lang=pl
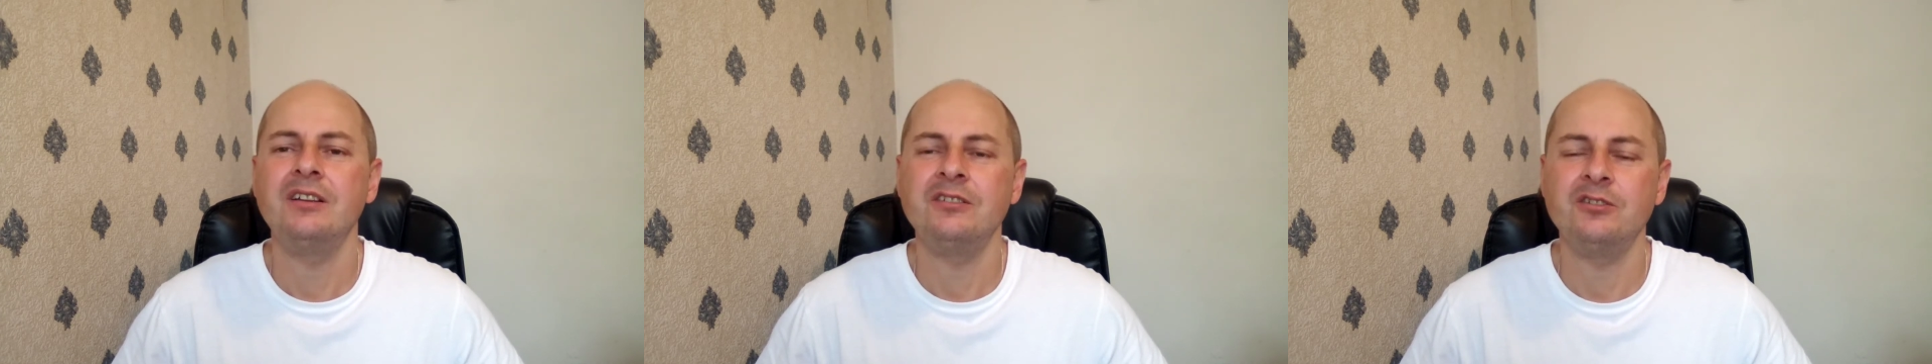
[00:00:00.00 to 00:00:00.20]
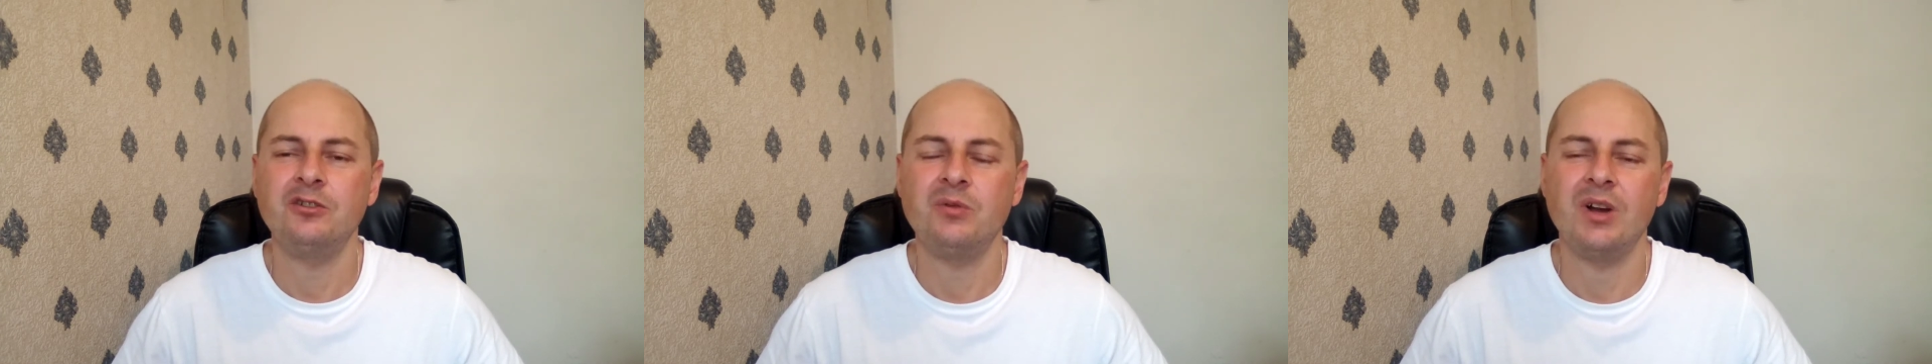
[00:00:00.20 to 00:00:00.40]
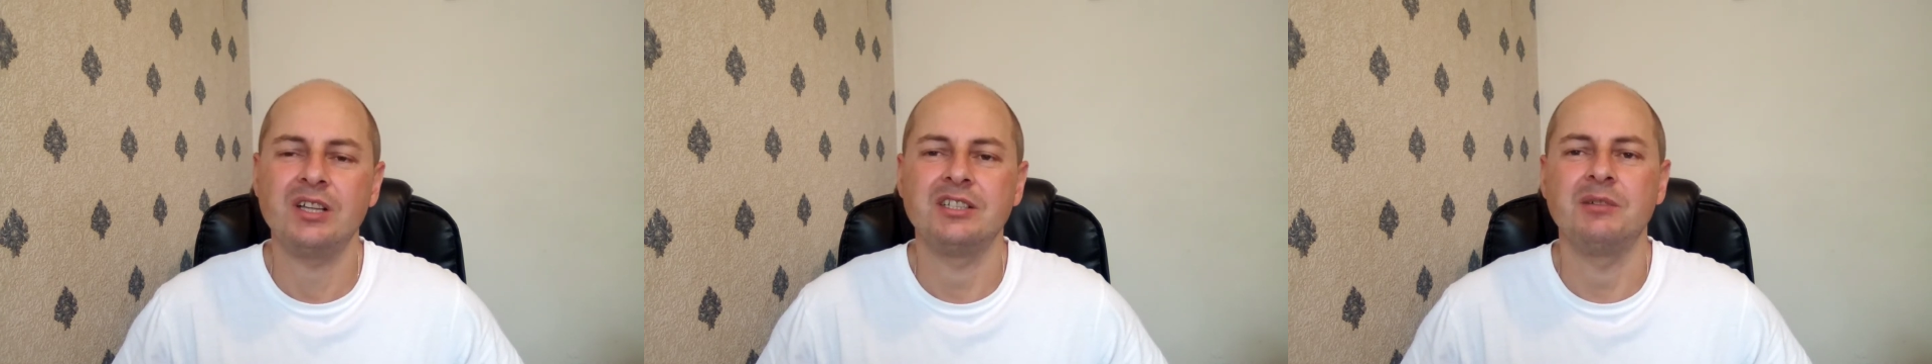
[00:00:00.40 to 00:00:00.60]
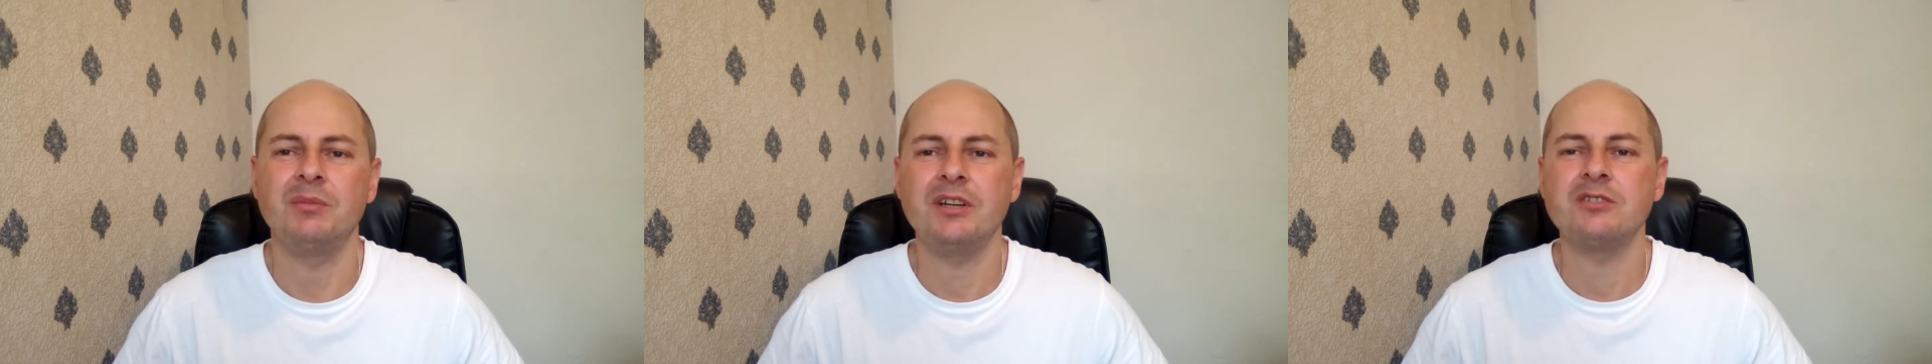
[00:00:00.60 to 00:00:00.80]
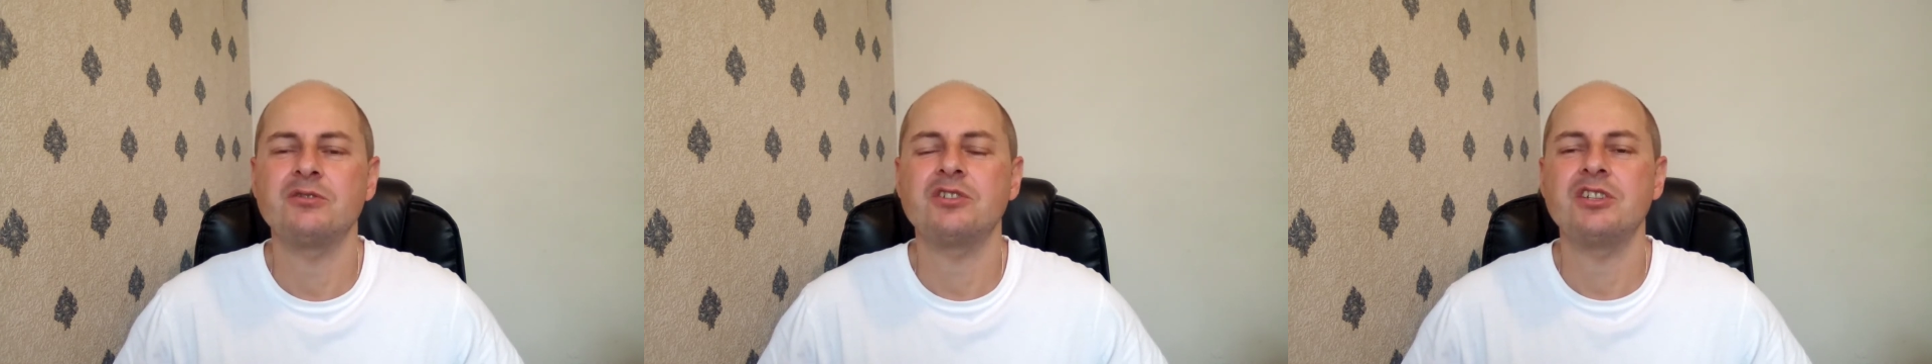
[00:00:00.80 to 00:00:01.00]
Dokładnie,
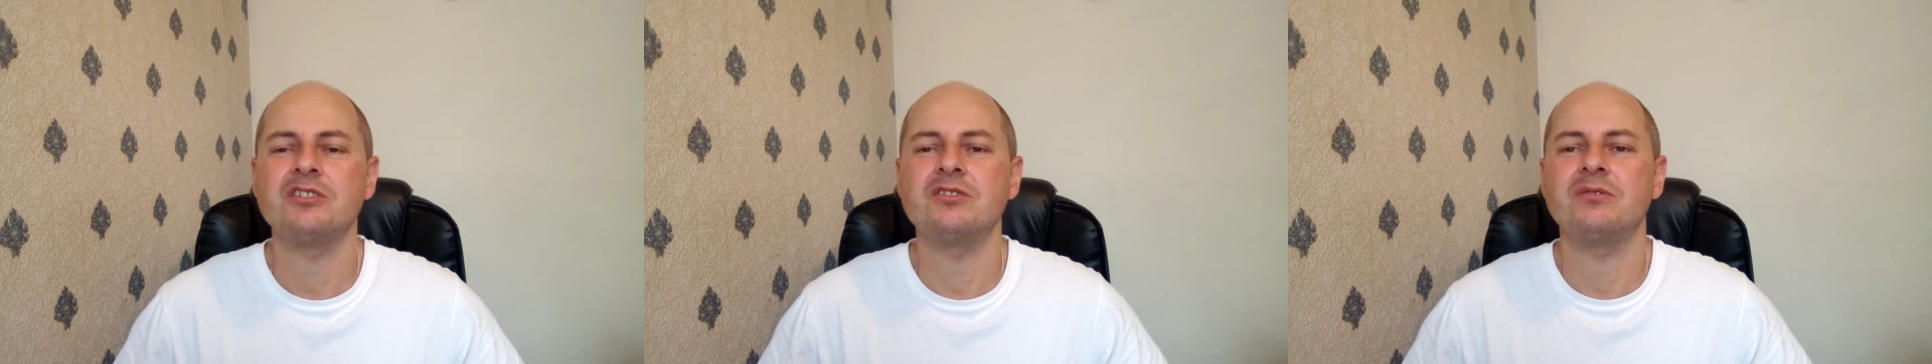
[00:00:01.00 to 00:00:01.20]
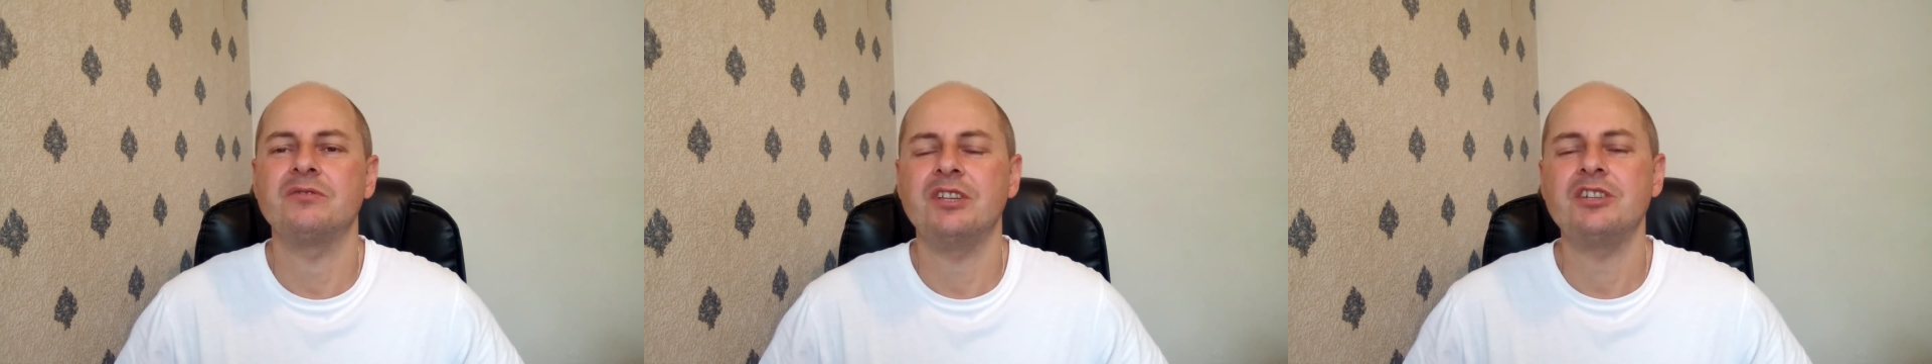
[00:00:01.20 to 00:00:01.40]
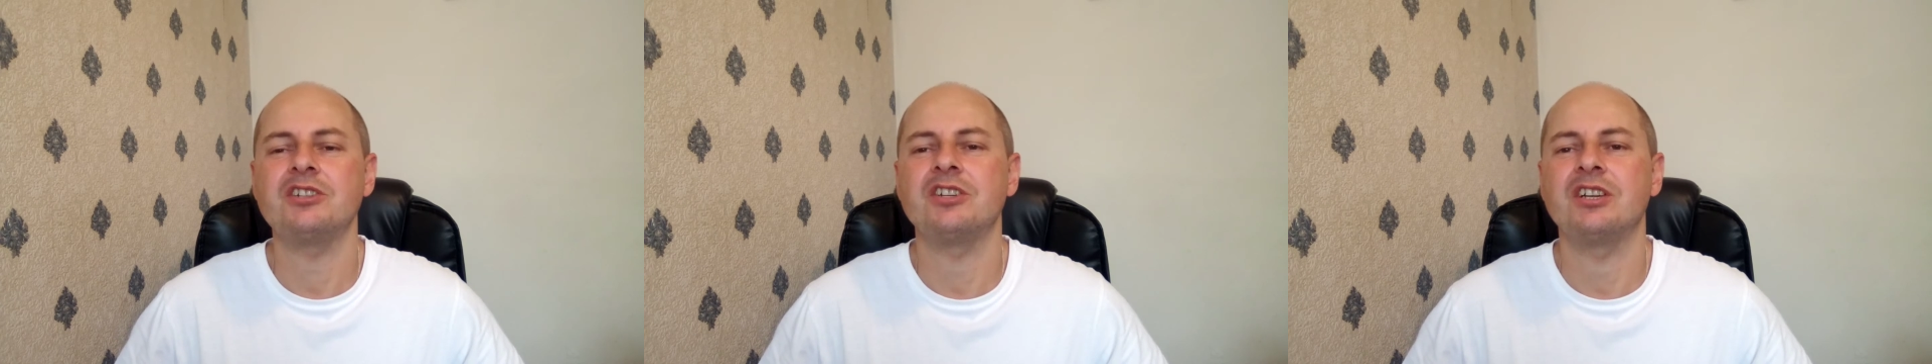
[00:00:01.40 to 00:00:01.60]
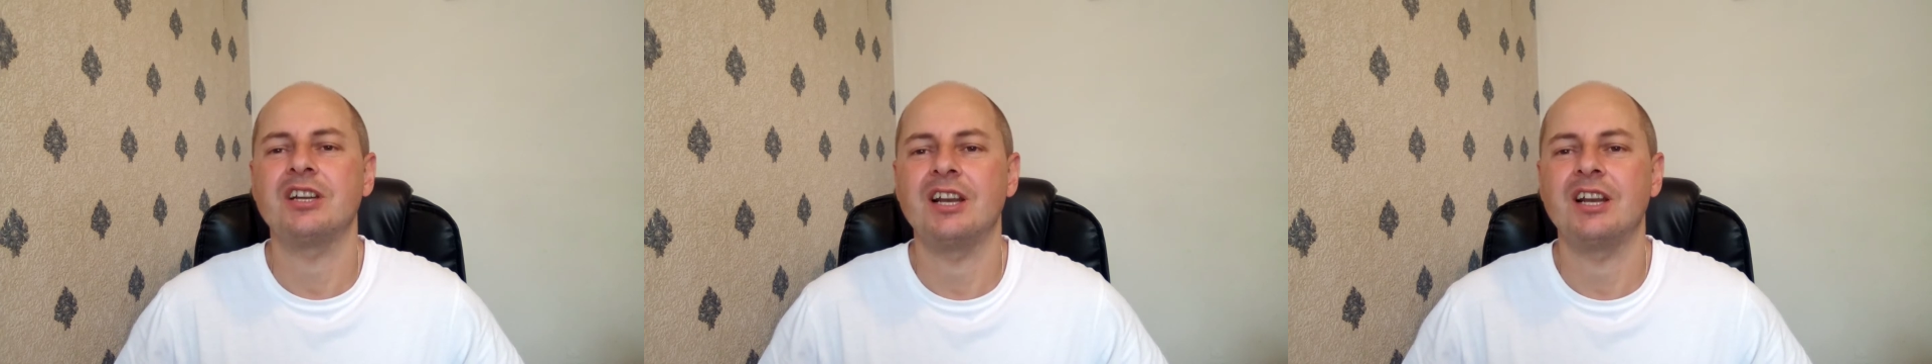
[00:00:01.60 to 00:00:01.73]
bardzo często w naszych